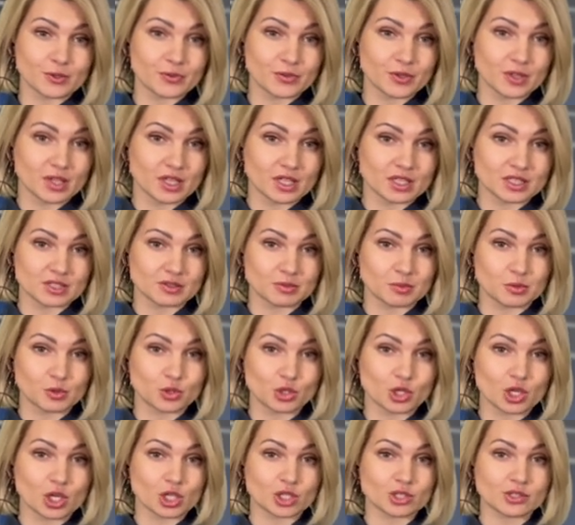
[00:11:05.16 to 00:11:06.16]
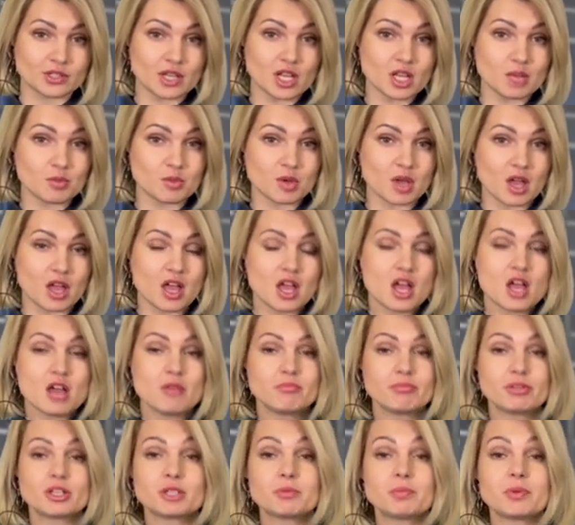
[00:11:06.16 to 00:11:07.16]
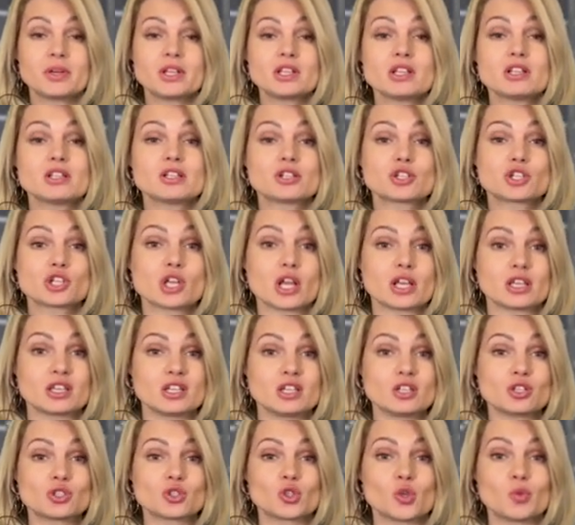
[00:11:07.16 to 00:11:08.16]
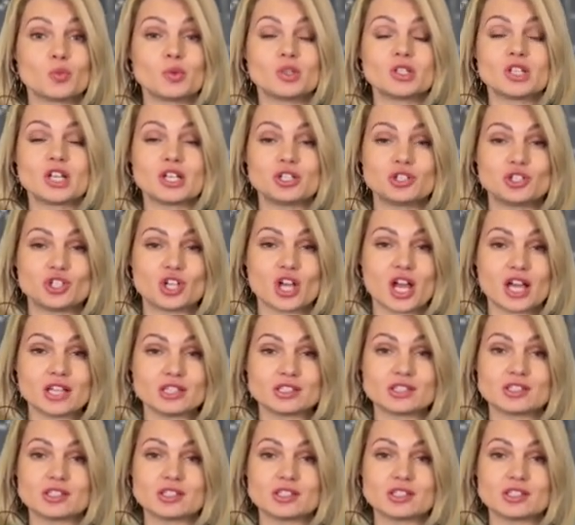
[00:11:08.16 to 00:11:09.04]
финансовыми учреждениями предприняло шаги, чтобы начать